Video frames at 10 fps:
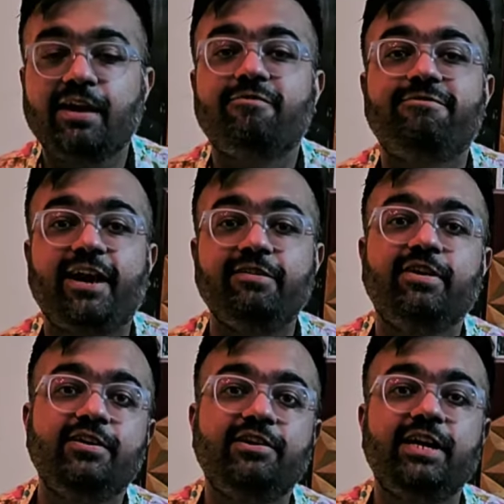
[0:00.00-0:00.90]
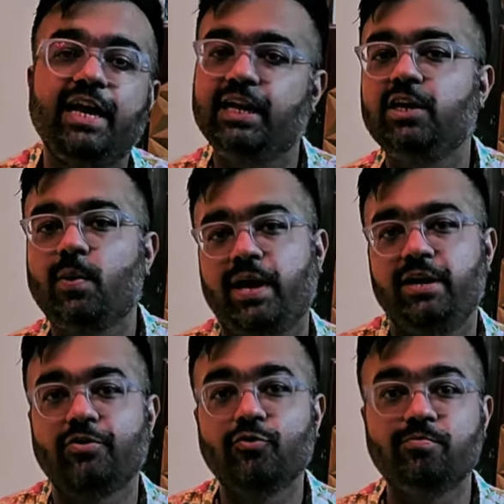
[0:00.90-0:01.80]
हंड्रेड रूम
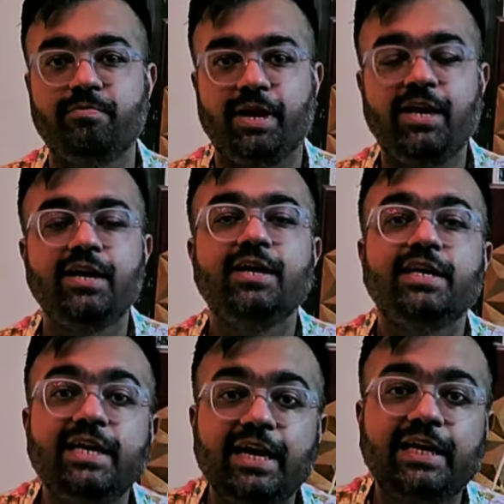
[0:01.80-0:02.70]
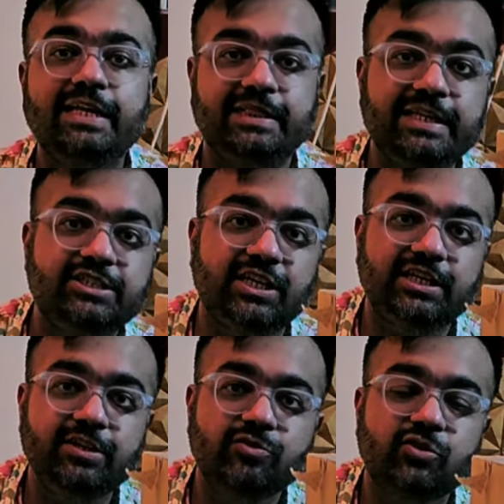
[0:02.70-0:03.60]
में ये कितनी जल्दी उसको
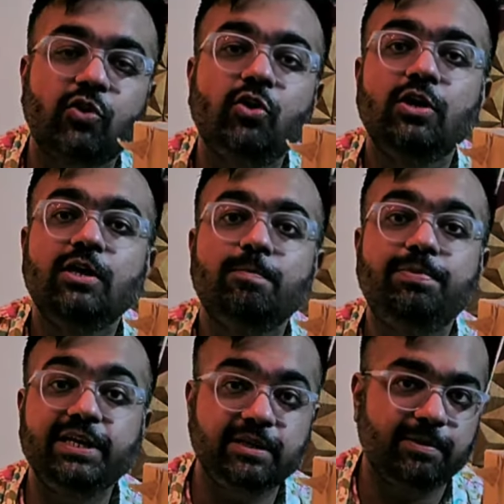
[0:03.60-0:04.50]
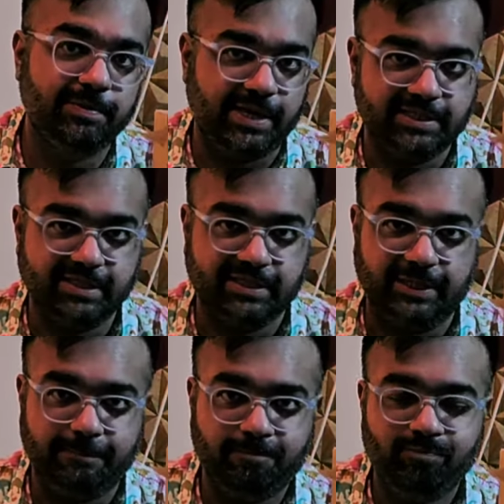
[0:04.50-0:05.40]
ब्रीदेबल बना सकता है
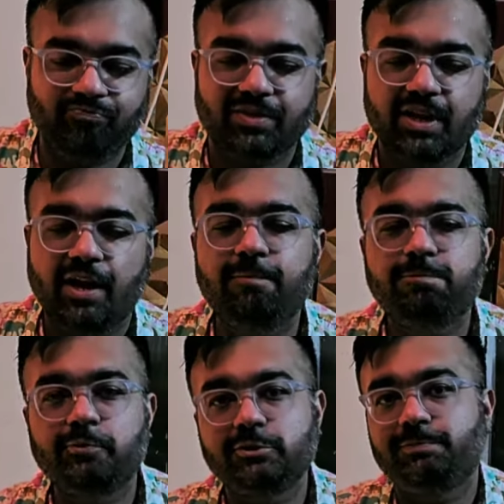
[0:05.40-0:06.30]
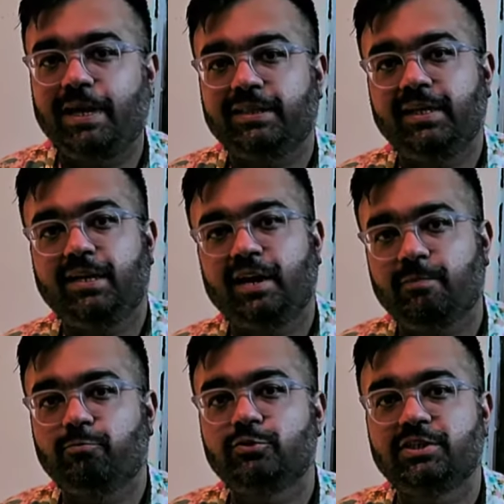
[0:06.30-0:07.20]
अब कुछ बातें आपको जम
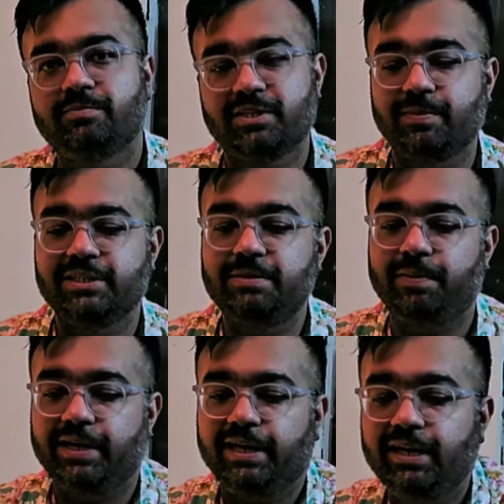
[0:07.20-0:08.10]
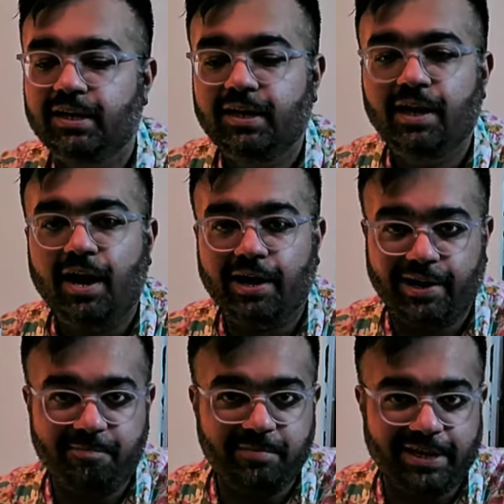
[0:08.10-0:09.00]
समझनी पड़ेंगी अगर आप मेरी
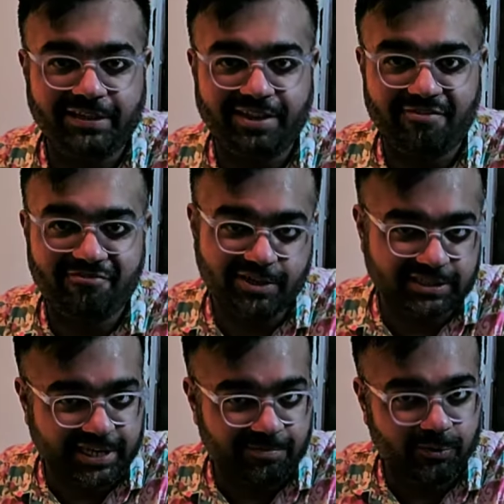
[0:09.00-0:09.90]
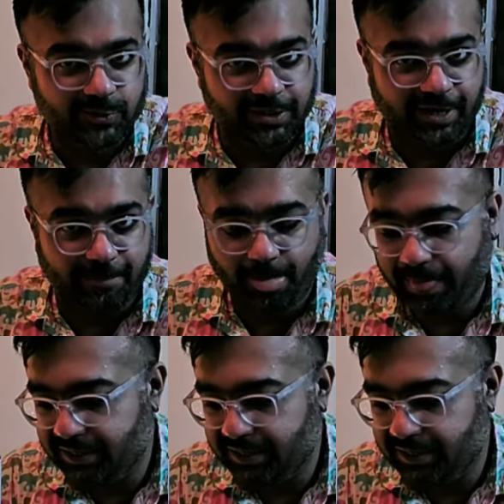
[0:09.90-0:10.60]
तरफ फर्स्ट टाइम यूज़र ठीक है